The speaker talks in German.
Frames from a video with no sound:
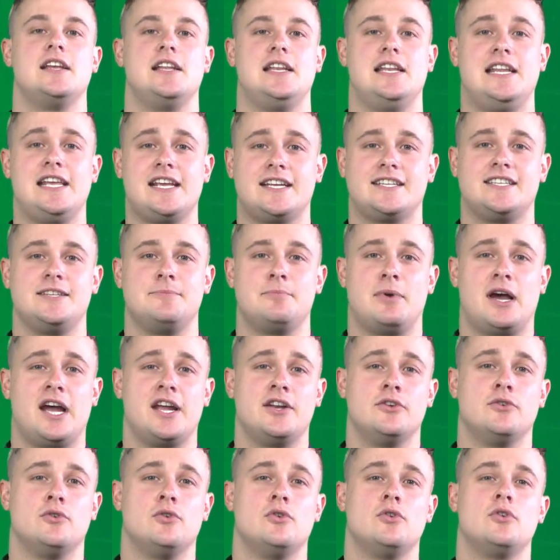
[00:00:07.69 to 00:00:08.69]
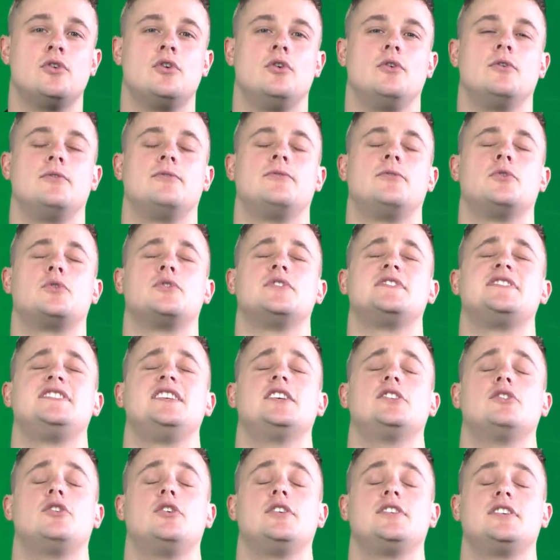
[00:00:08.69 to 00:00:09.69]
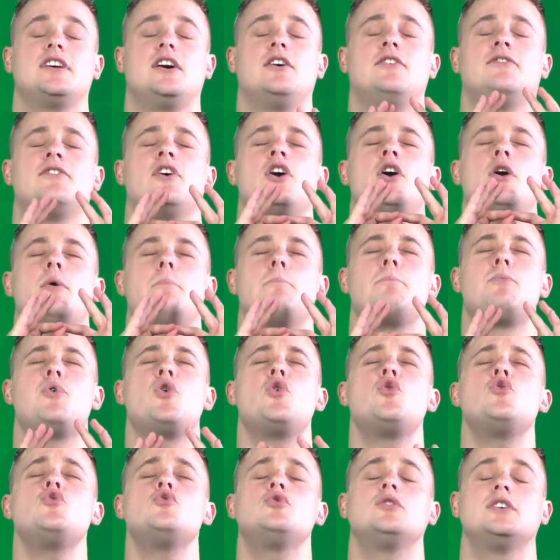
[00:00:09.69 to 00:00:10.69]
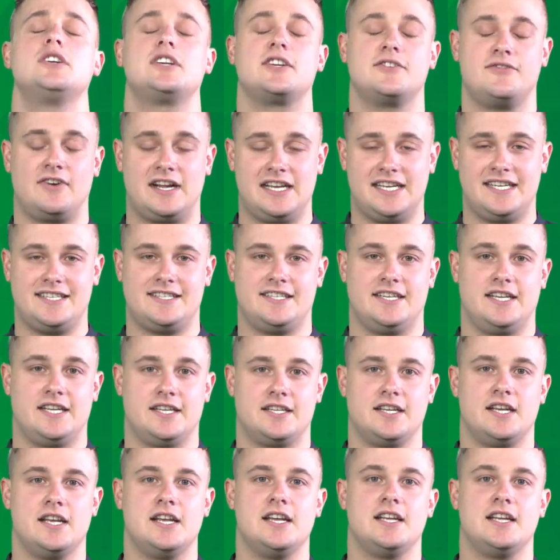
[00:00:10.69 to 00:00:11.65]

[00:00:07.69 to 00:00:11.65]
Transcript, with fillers: legt die Beine hoch und fokussiert euch auf pure Qualität.